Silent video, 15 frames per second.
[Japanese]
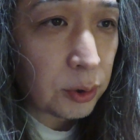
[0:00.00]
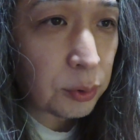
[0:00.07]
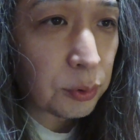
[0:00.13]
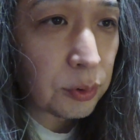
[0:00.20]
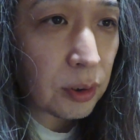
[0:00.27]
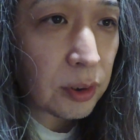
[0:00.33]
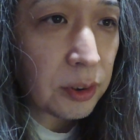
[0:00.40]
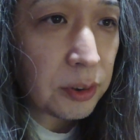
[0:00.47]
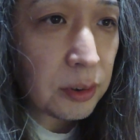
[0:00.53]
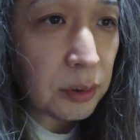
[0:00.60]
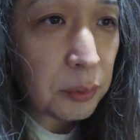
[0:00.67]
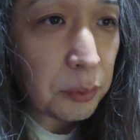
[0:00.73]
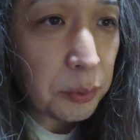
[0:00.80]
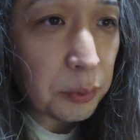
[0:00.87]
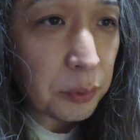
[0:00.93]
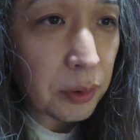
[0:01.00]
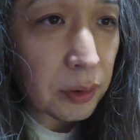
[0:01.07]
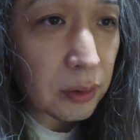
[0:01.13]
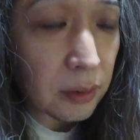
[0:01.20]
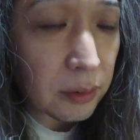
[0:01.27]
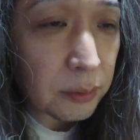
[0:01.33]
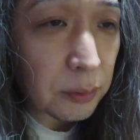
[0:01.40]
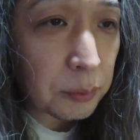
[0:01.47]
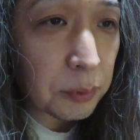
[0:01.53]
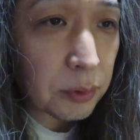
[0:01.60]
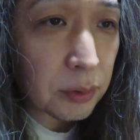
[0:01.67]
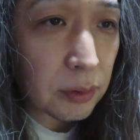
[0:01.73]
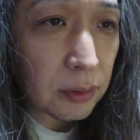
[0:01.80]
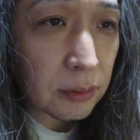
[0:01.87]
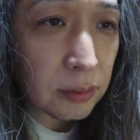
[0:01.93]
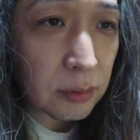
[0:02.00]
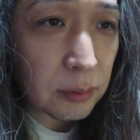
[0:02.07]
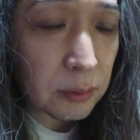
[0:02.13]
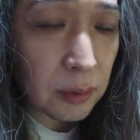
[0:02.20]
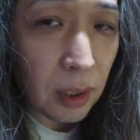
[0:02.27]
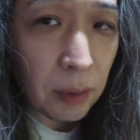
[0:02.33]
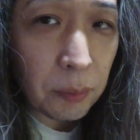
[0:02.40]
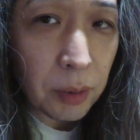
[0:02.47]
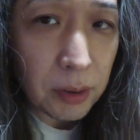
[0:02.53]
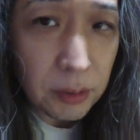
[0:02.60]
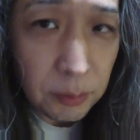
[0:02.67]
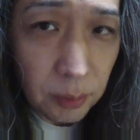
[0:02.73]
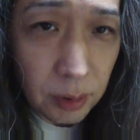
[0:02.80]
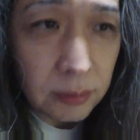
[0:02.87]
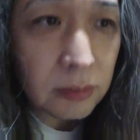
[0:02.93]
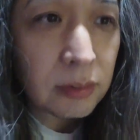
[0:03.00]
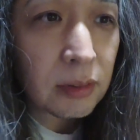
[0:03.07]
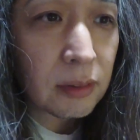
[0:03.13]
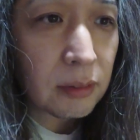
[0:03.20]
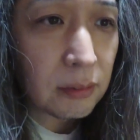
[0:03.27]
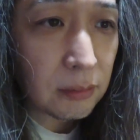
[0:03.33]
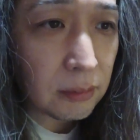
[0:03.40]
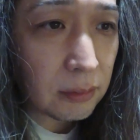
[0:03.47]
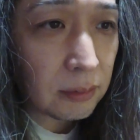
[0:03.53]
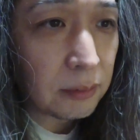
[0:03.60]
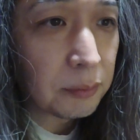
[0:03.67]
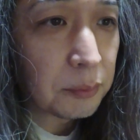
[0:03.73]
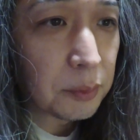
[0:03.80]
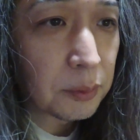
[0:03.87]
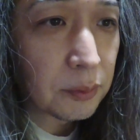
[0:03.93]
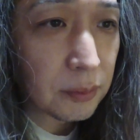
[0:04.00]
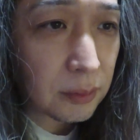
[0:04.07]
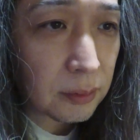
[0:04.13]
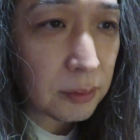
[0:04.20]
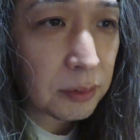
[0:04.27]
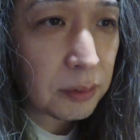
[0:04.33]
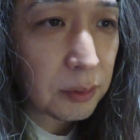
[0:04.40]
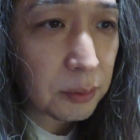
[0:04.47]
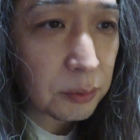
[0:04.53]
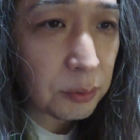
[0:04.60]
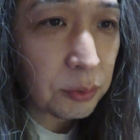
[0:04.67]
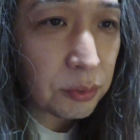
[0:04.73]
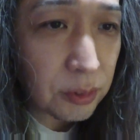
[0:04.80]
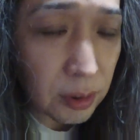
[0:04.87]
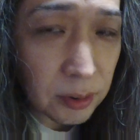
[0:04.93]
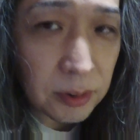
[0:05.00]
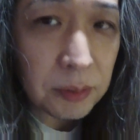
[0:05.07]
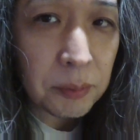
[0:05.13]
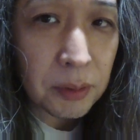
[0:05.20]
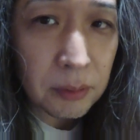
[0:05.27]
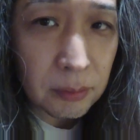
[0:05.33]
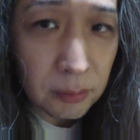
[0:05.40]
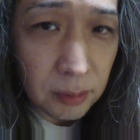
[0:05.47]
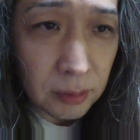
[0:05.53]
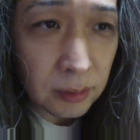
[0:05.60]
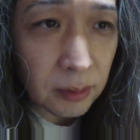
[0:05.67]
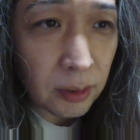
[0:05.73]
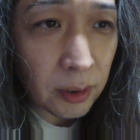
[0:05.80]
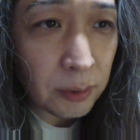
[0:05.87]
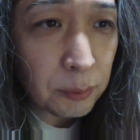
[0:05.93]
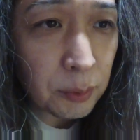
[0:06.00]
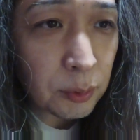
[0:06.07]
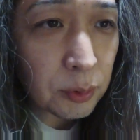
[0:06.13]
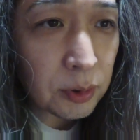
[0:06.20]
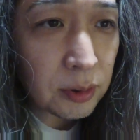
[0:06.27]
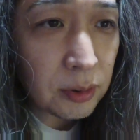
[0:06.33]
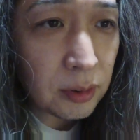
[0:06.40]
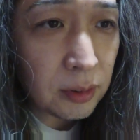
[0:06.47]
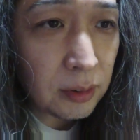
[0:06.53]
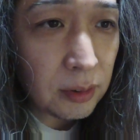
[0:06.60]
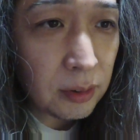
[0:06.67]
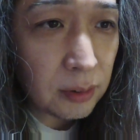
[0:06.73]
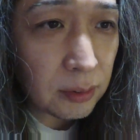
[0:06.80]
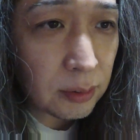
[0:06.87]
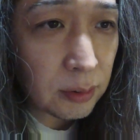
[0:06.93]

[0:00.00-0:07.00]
取材してこようかなと思ったんですけど、ね、あまりの暑さにねもうねうんざりしますね買い物して